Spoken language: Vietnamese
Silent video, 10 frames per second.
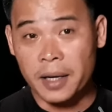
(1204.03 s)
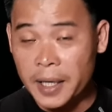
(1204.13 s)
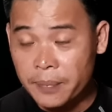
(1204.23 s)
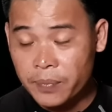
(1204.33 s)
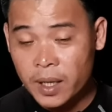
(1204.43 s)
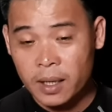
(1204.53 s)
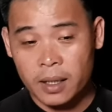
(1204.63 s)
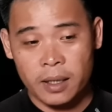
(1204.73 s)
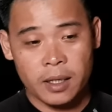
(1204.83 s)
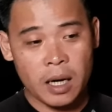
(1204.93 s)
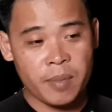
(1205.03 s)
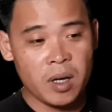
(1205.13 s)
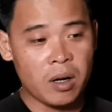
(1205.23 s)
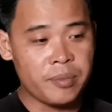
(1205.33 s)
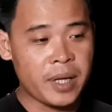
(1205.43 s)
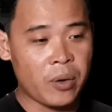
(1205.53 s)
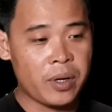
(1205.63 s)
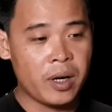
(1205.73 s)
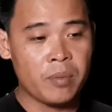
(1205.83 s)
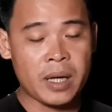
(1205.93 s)
đi cái nó ừ, nhậu
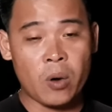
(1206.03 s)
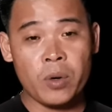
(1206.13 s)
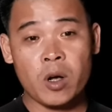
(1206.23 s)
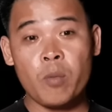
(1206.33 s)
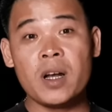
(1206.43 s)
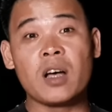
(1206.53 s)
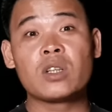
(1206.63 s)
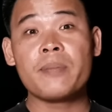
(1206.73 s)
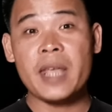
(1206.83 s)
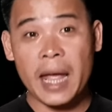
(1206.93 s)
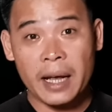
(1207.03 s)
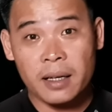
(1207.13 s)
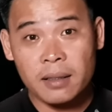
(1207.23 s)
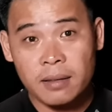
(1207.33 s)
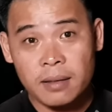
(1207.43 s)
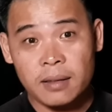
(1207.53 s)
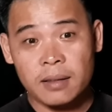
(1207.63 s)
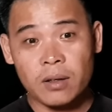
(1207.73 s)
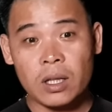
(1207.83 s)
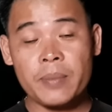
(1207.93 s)
gì đó ông nhậu đi cổ mới lợi có thấm nhang
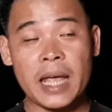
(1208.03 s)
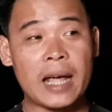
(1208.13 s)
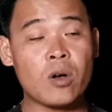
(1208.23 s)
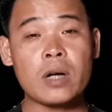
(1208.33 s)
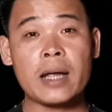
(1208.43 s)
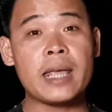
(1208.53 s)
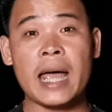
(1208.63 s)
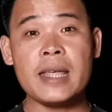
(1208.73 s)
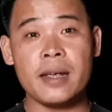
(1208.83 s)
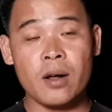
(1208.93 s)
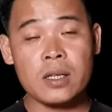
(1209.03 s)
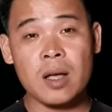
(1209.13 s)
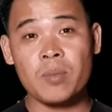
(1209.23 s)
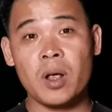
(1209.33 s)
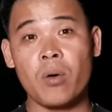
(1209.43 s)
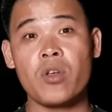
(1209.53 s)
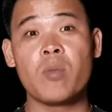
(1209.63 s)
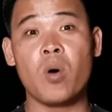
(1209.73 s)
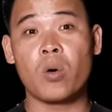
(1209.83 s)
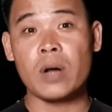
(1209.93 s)
có thấm nhang có kháng giái gì đó xong rồi cổ vô
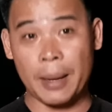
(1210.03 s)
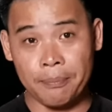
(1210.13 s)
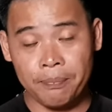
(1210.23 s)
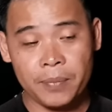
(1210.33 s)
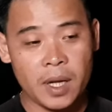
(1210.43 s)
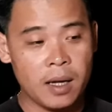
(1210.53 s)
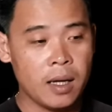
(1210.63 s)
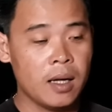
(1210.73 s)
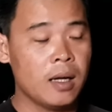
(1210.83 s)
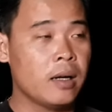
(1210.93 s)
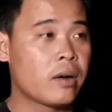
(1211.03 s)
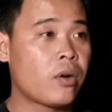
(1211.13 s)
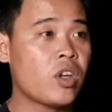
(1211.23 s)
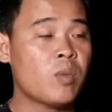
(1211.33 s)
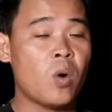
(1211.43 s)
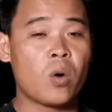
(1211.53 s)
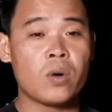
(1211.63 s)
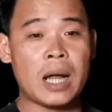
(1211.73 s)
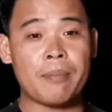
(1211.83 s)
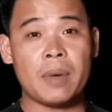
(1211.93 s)
buồn cổ nằm có vô buồn cổ
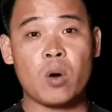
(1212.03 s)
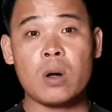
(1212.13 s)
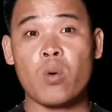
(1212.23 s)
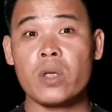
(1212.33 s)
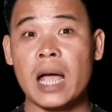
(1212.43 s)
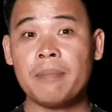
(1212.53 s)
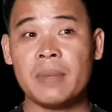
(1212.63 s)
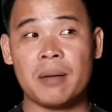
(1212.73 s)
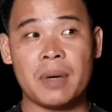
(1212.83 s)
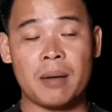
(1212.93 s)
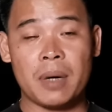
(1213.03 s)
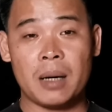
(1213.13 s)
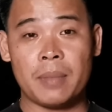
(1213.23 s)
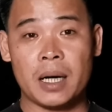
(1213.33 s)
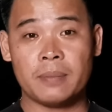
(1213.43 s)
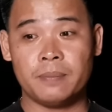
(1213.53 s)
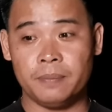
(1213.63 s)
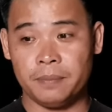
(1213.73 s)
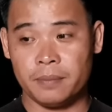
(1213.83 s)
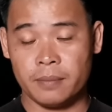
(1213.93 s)
nằm mà có đâu có dám mà mà mà mà
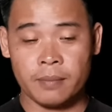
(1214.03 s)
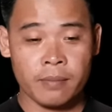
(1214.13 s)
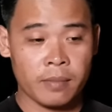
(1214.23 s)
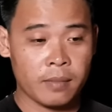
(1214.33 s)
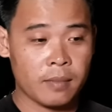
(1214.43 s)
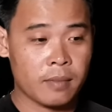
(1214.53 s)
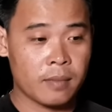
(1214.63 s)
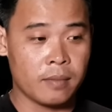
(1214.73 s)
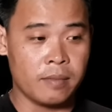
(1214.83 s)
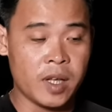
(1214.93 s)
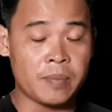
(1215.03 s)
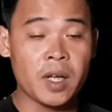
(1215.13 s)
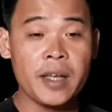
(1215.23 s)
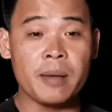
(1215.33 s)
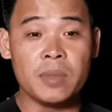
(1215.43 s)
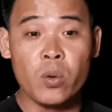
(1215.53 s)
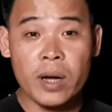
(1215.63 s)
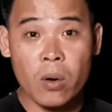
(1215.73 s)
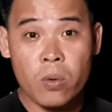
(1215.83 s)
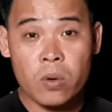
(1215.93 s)
dùm tới dùm lui
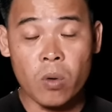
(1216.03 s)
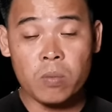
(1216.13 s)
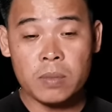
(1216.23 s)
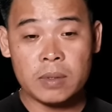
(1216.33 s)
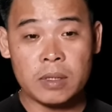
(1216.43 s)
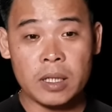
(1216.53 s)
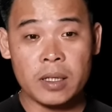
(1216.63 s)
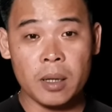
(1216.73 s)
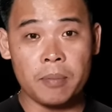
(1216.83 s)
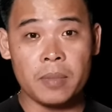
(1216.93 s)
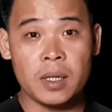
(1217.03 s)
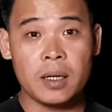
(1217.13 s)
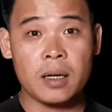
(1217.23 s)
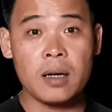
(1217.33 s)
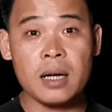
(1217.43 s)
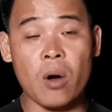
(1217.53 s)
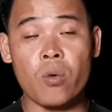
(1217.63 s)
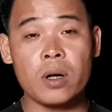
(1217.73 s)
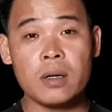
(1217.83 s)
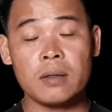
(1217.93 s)
đâu cũng ờ, chùm ờ, kính đầu
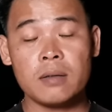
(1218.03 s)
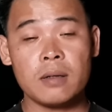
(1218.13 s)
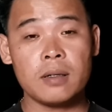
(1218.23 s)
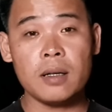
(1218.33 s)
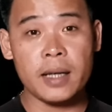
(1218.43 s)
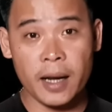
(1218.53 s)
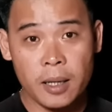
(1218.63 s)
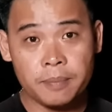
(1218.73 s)
kính kính đít vậy đó